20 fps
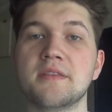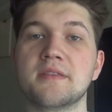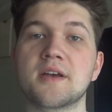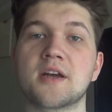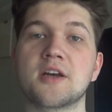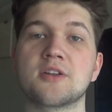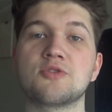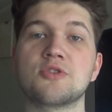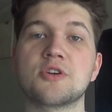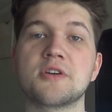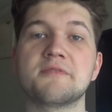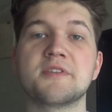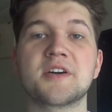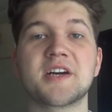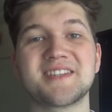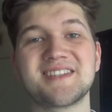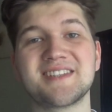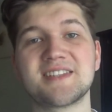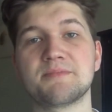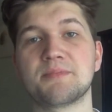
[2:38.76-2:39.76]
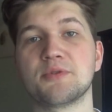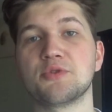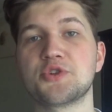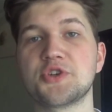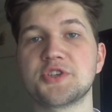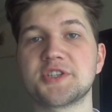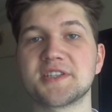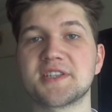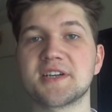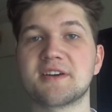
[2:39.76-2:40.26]
на которые вы хотите
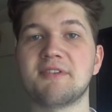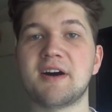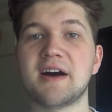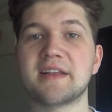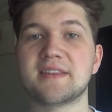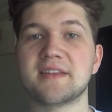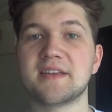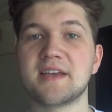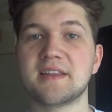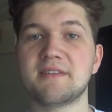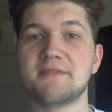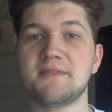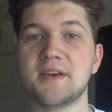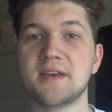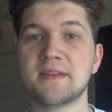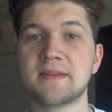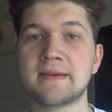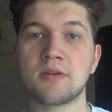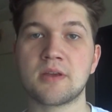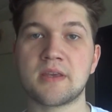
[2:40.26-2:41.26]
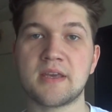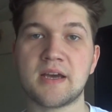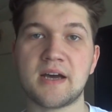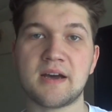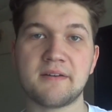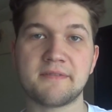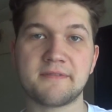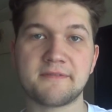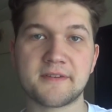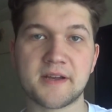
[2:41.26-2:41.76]
получить адекватный ответ,
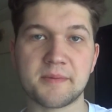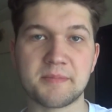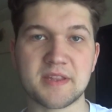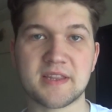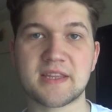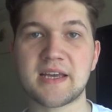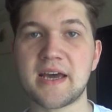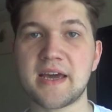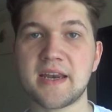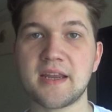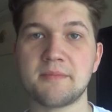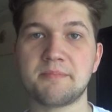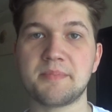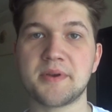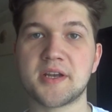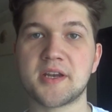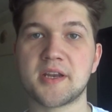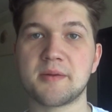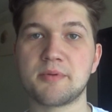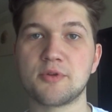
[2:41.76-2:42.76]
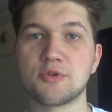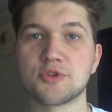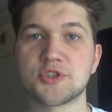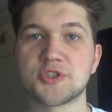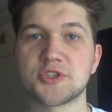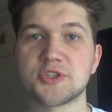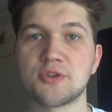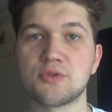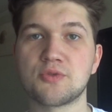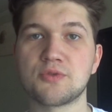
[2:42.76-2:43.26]
я в комментарии прикреплю
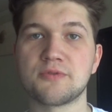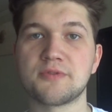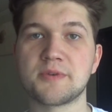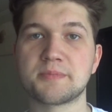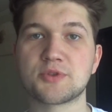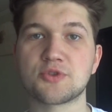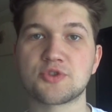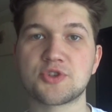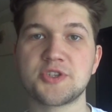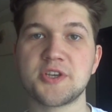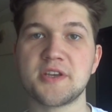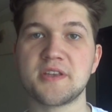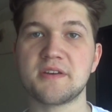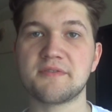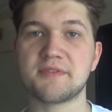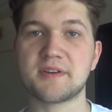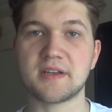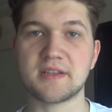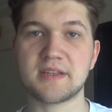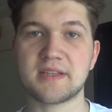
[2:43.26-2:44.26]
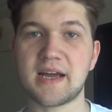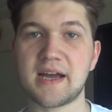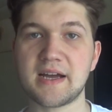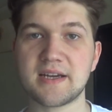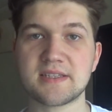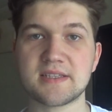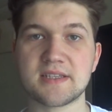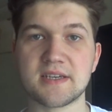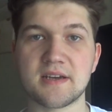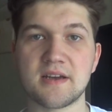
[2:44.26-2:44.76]
ссылку в обсуждение
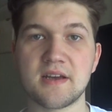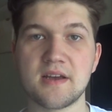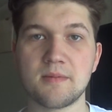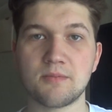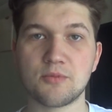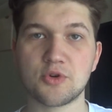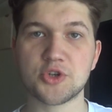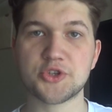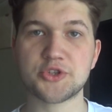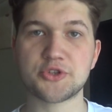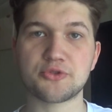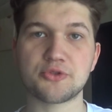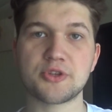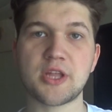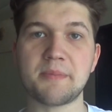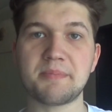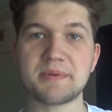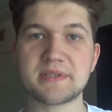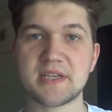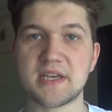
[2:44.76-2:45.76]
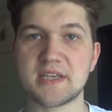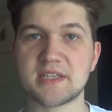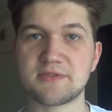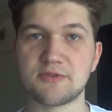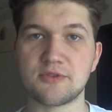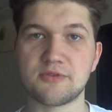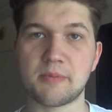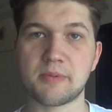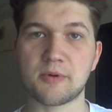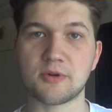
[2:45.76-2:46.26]
ВКонтакте. Можете туда писать
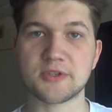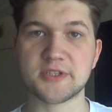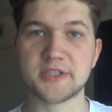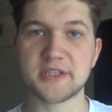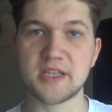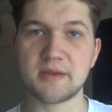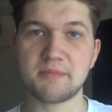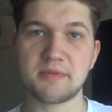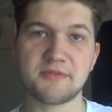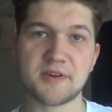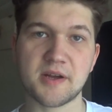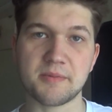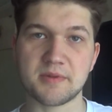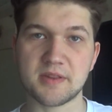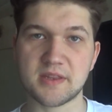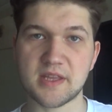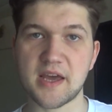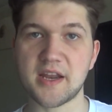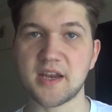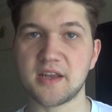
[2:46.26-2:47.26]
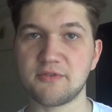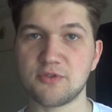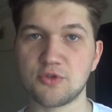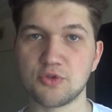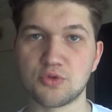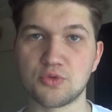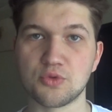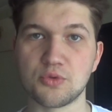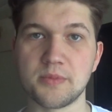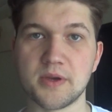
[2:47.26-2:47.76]
свой вопрос, либо в комментарии в
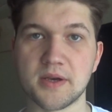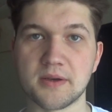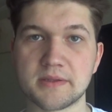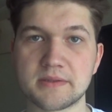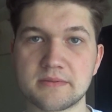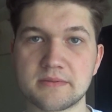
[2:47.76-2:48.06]
Ютубе.